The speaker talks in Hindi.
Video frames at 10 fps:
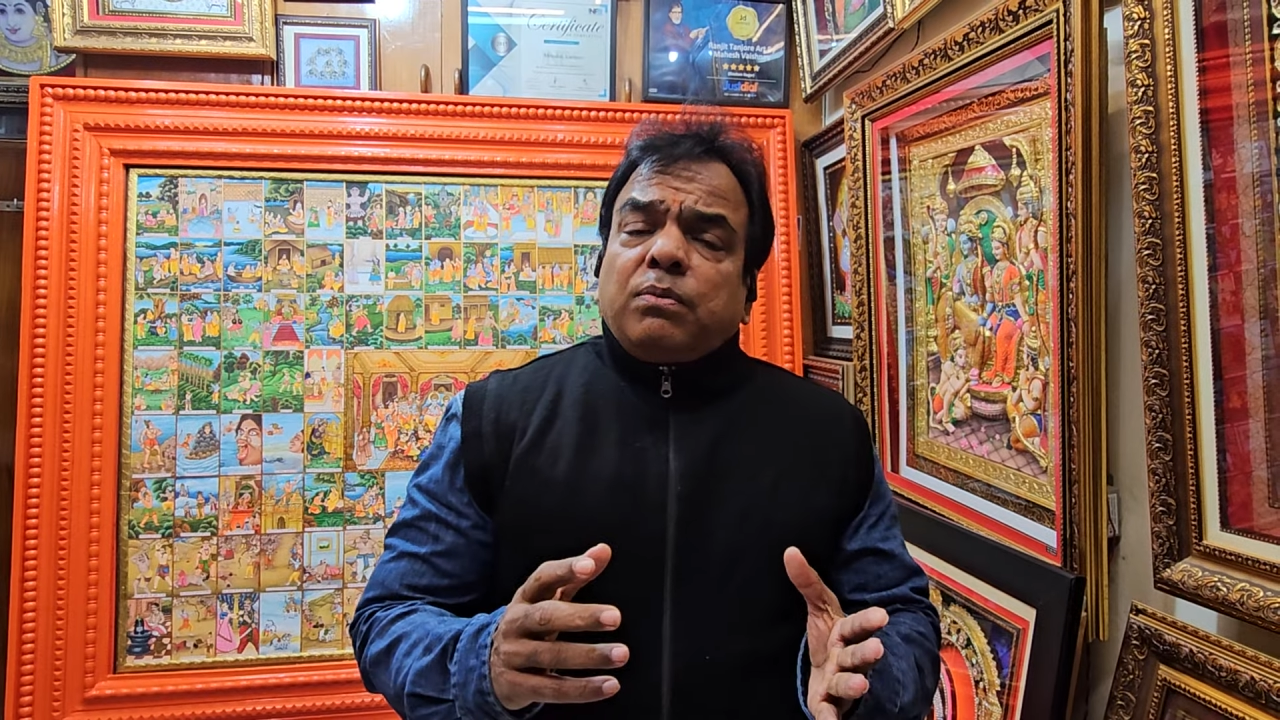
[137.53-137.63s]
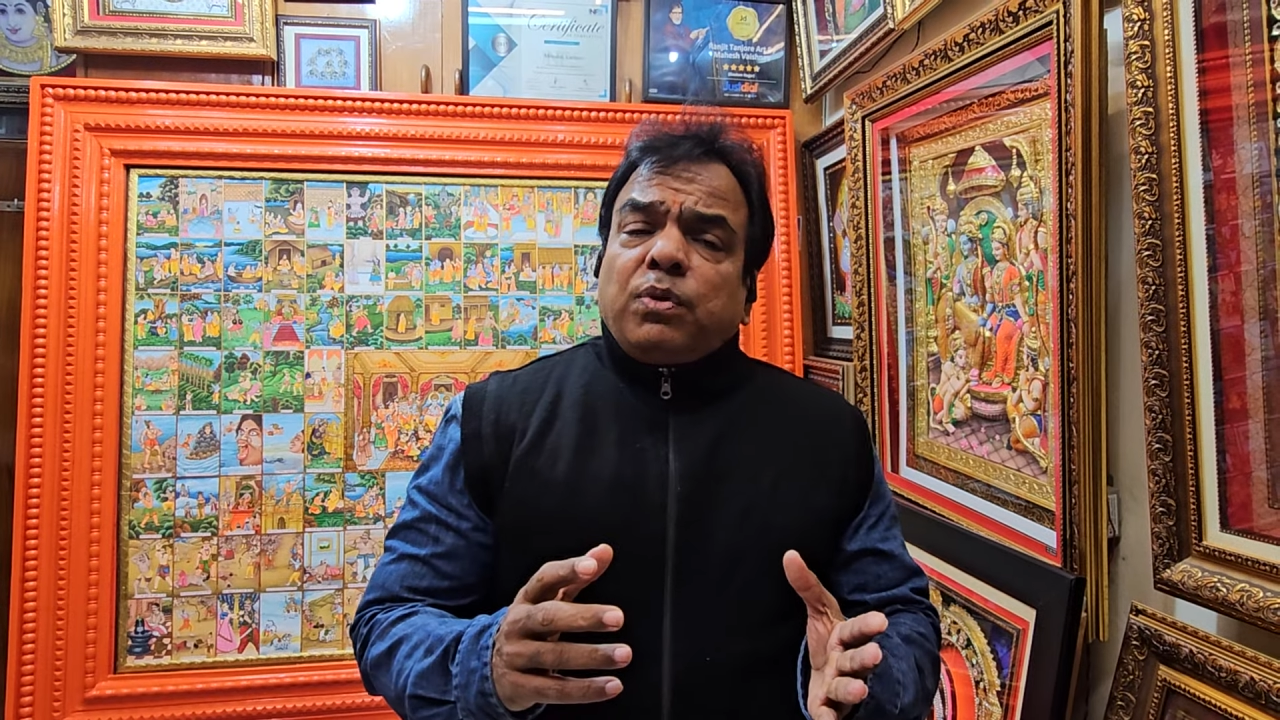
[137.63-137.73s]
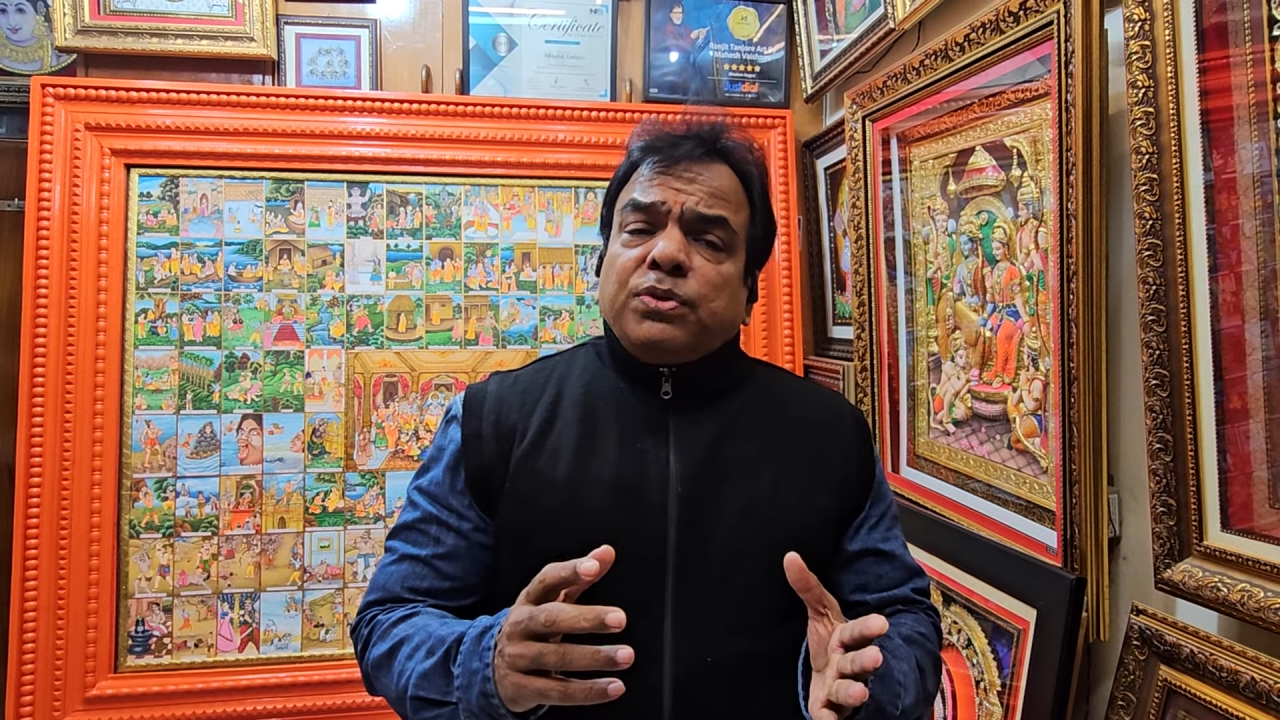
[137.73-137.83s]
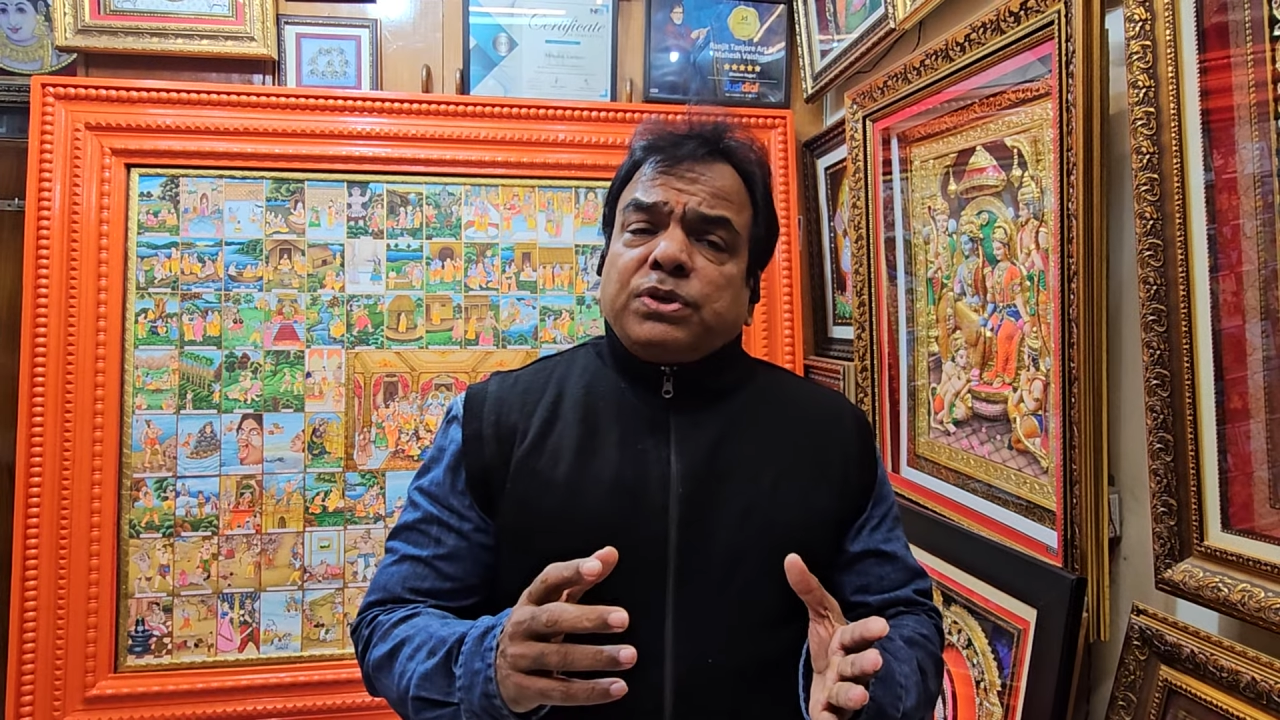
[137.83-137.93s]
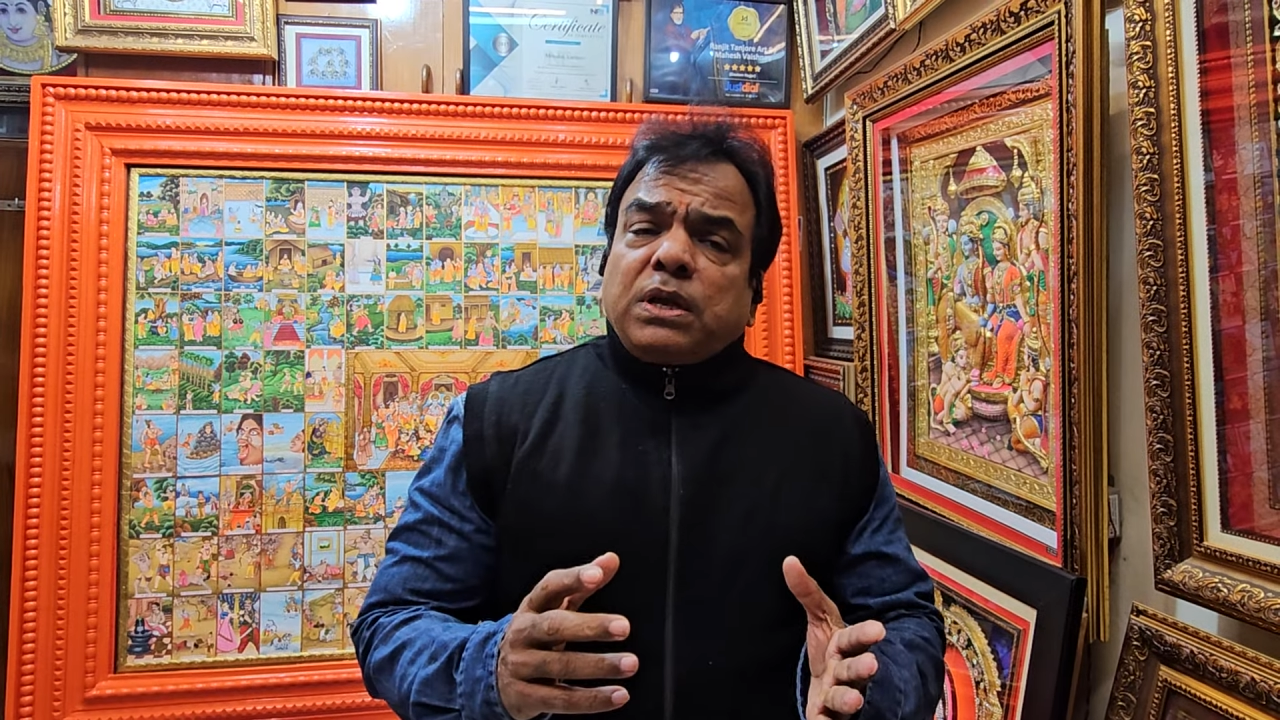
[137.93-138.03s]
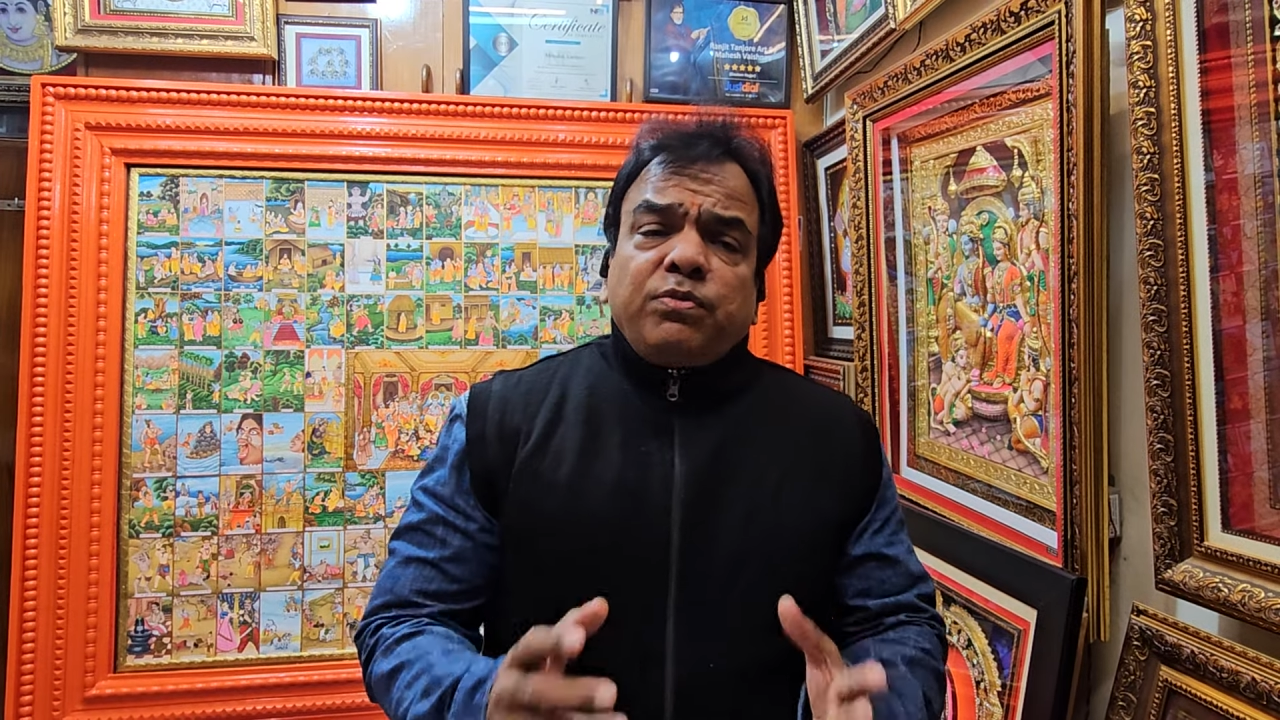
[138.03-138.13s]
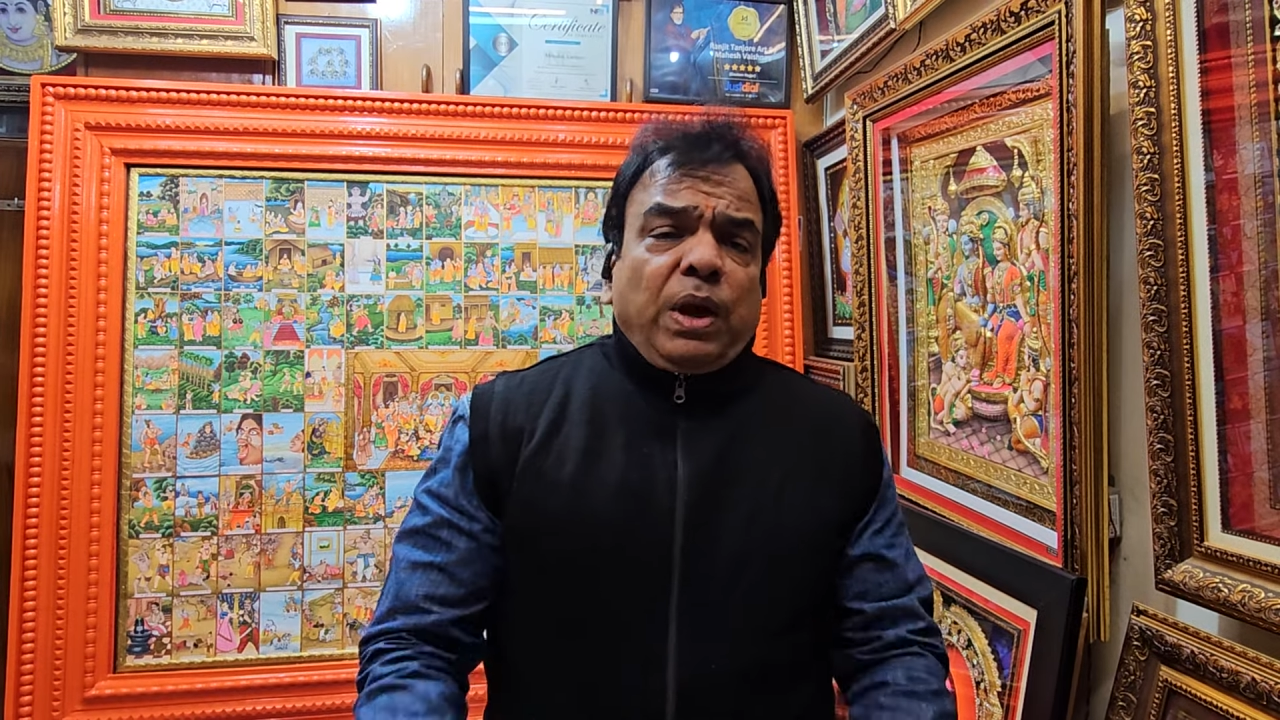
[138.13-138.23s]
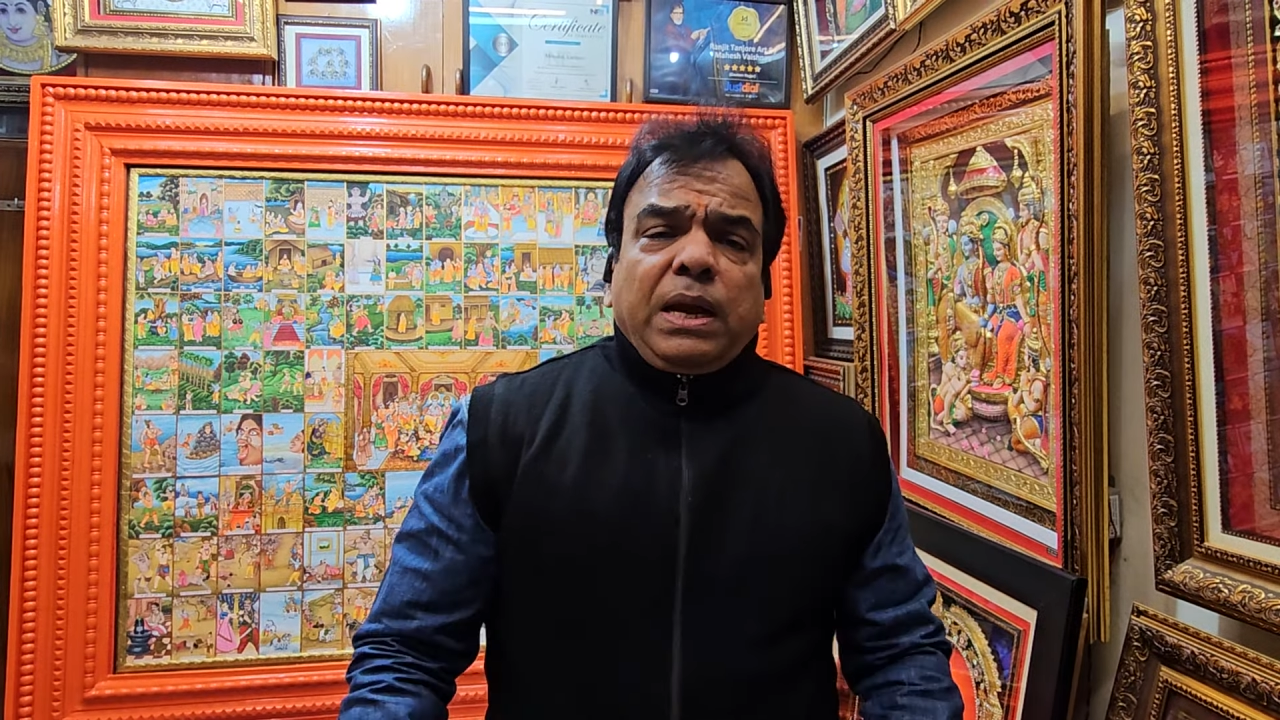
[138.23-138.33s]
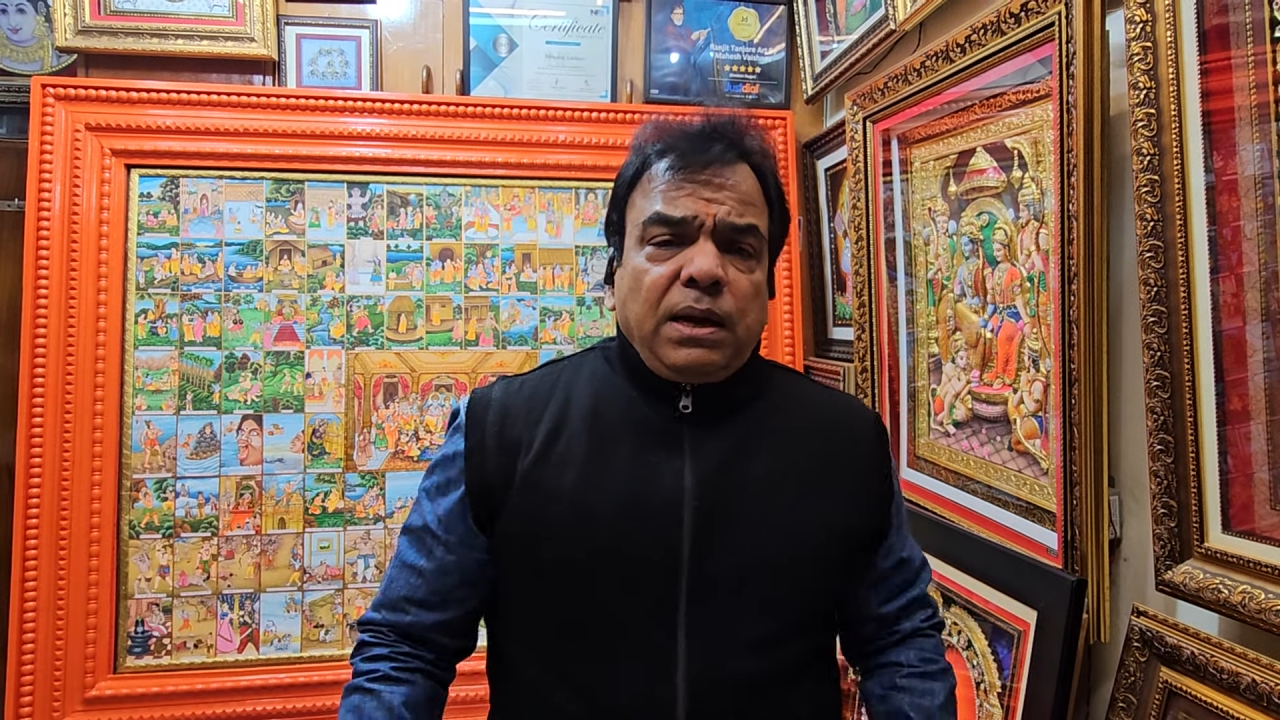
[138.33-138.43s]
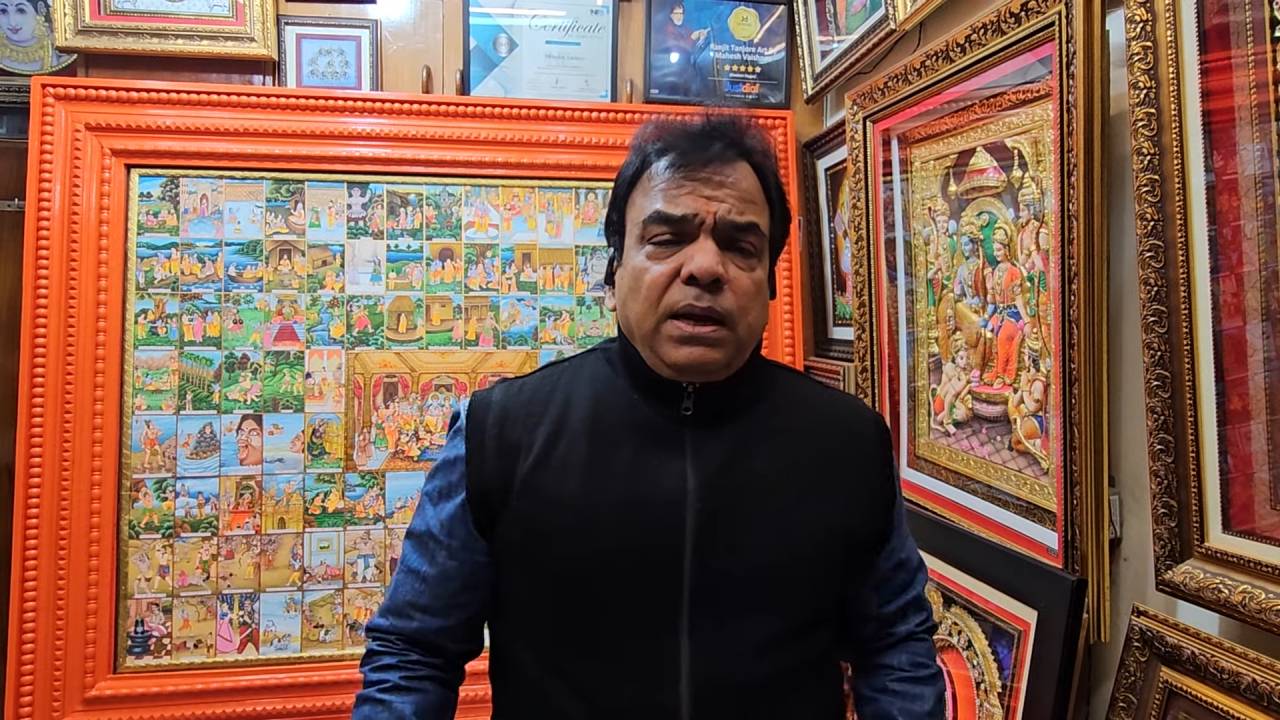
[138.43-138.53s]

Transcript: वो स्केच फाइनल